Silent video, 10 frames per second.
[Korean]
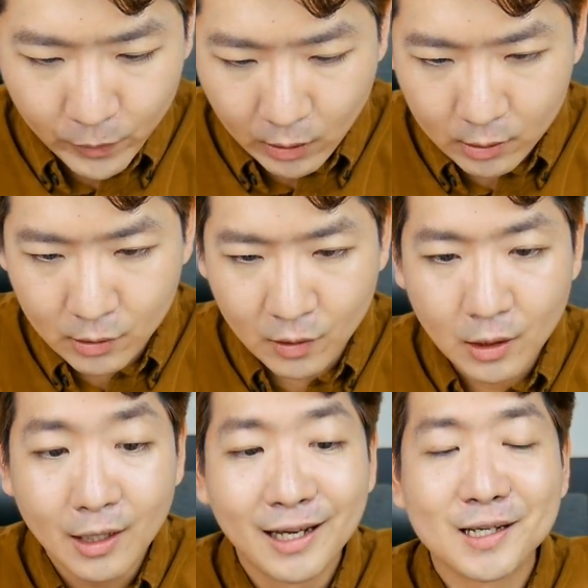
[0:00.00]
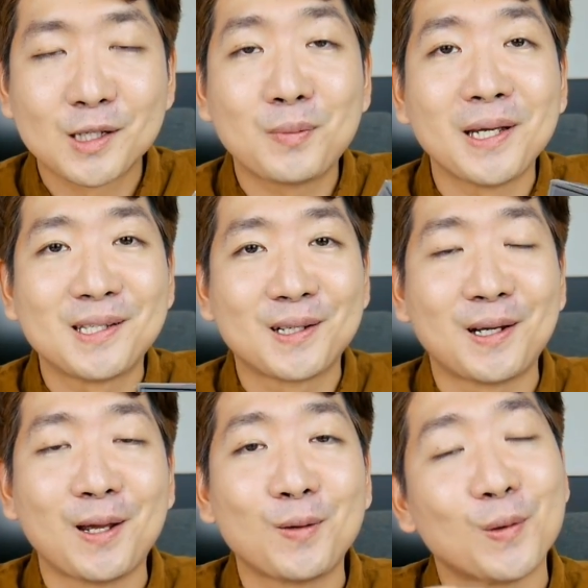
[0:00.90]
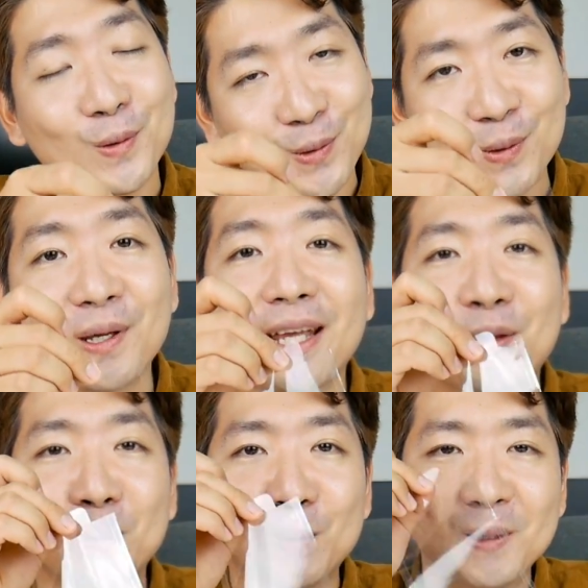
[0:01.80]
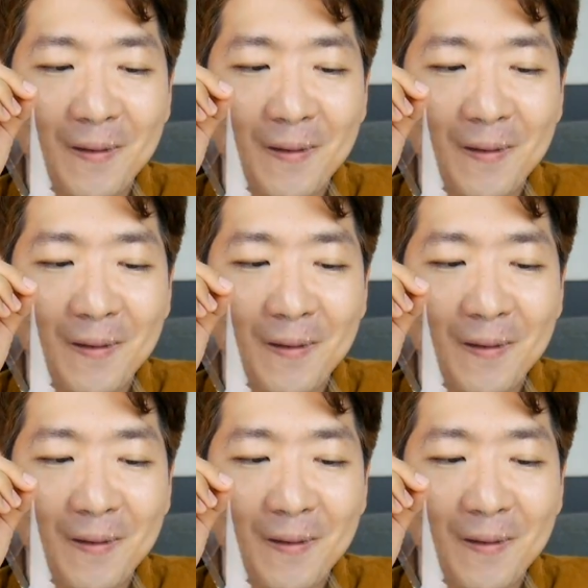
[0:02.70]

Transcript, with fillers: 그래서 스페이스 그레이로 이렇게 또.